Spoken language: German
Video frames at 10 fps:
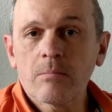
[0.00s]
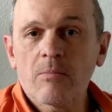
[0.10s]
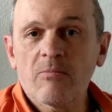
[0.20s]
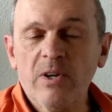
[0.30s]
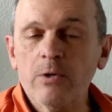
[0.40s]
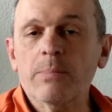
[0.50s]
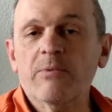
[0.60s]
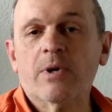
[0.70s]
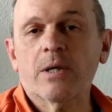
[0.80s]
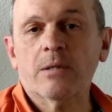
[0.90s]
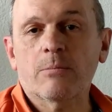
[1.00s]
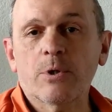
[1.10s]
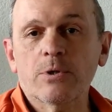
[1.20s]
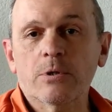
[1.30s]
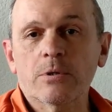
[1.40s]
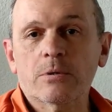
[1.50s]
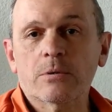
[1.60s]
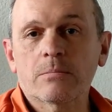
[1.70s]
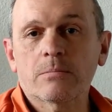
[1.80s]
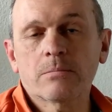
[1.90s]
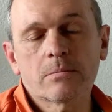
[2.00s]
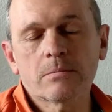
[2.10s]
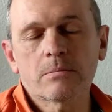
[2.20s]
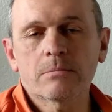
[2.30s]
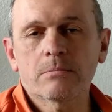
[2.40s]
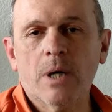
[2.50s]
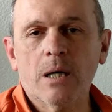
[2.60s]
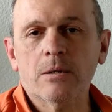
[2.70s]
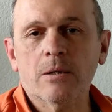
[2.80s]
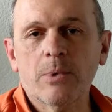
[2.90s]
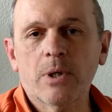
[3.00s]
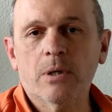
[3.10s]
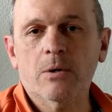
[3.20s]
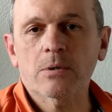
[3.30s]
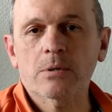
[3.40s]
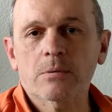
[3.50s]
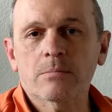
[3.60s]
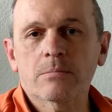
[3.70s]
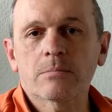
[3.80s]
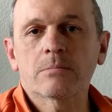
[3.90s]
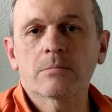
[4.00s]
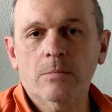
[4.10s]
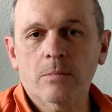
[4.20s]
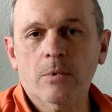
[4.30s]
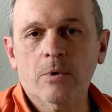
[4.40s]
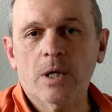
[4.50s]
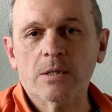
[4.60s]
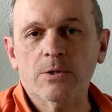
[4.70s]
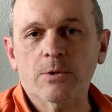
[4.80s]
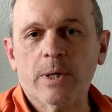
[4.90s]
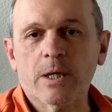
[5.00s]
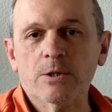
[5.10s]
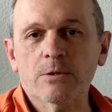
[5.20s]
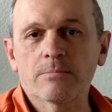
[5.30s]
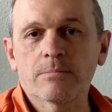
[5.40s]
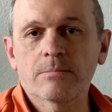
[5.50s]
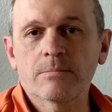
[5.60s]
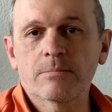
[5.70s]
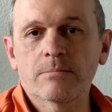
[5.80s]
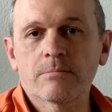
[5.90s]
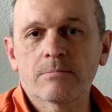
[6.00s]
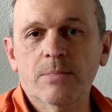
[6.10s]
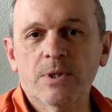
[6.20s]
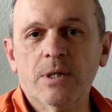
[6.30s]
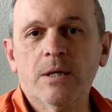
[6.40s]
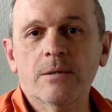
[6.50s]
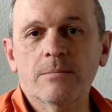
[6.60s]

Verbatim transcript: Wenn du befreit sein möchtest, mach einen Termin aus und lass dich überraschen. Bis dahin.